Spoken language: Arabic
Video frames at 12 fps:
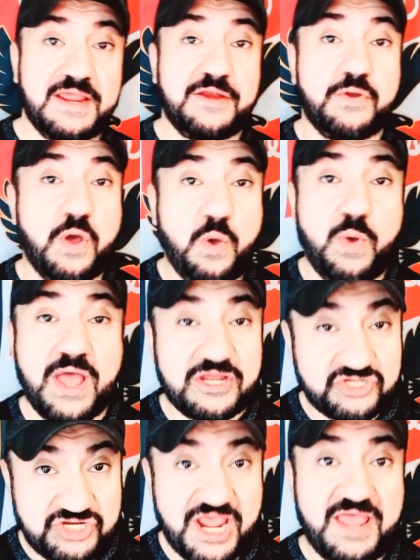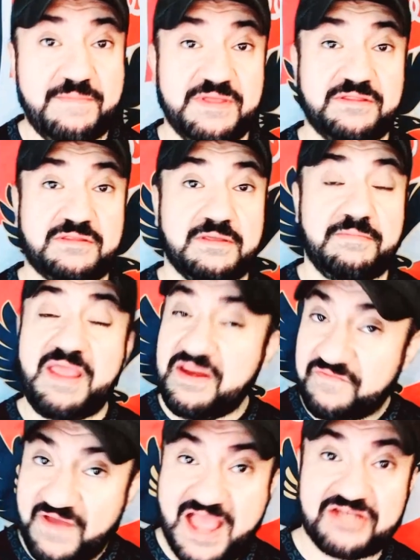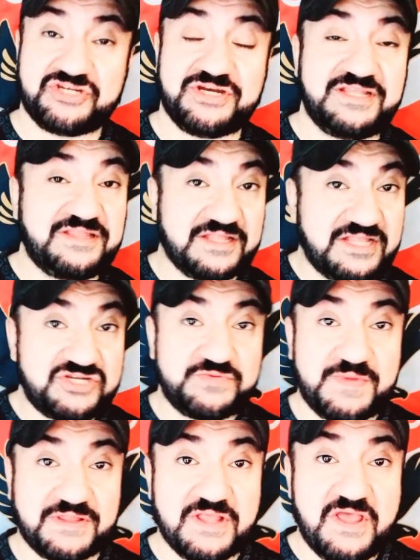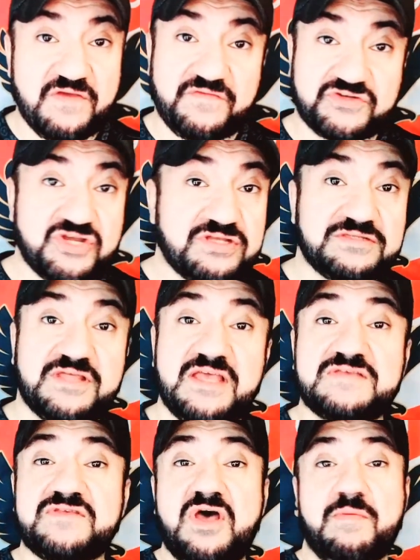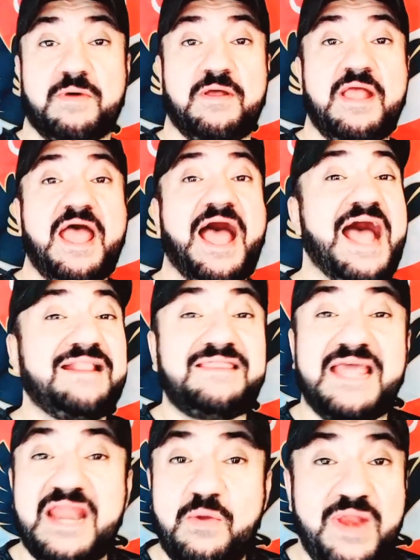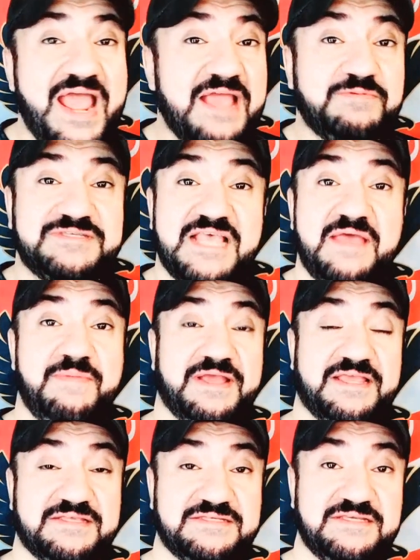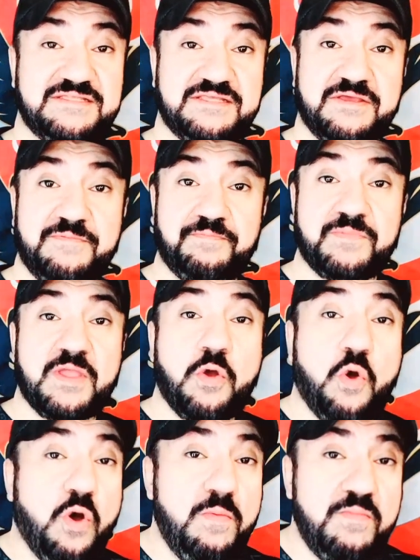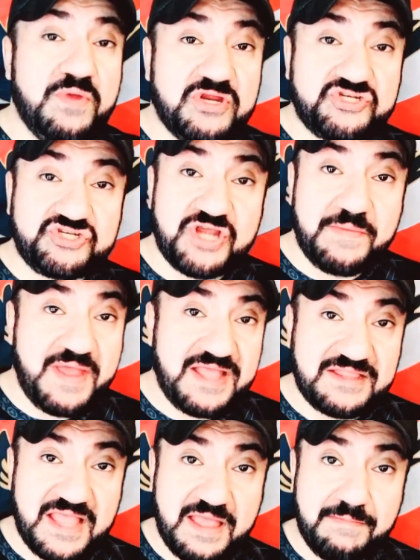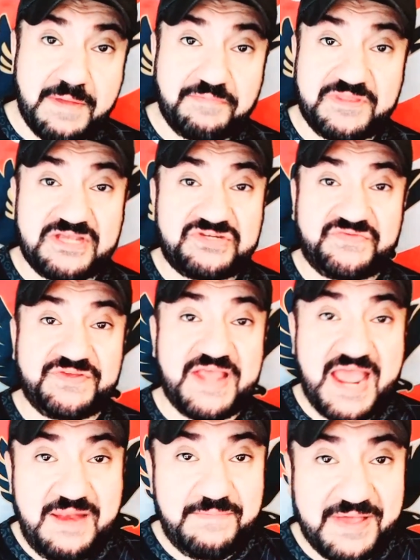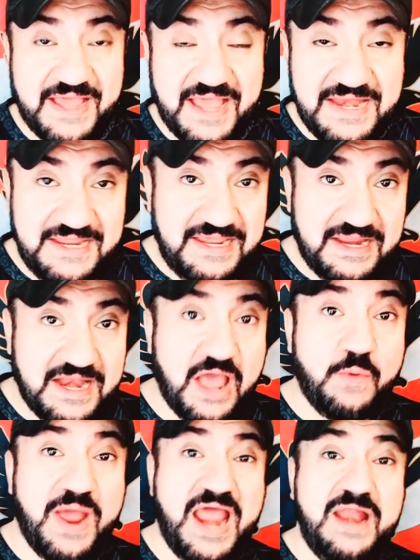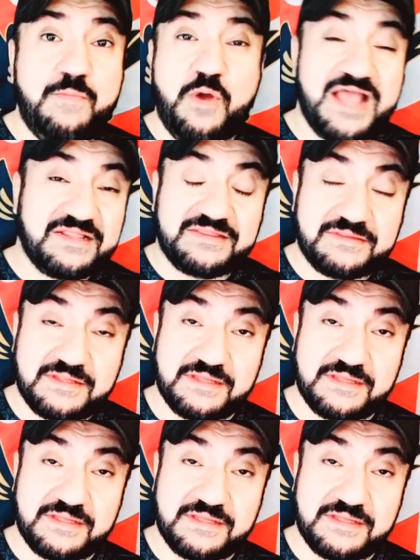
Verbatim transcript: ان هو شامت ما ينفعش ان انت تشمت في شخص ده اصابه حتى لو لاعب سابك يا سيدي عمر الشماته ما بتشفي قلب غليل او قلب واحد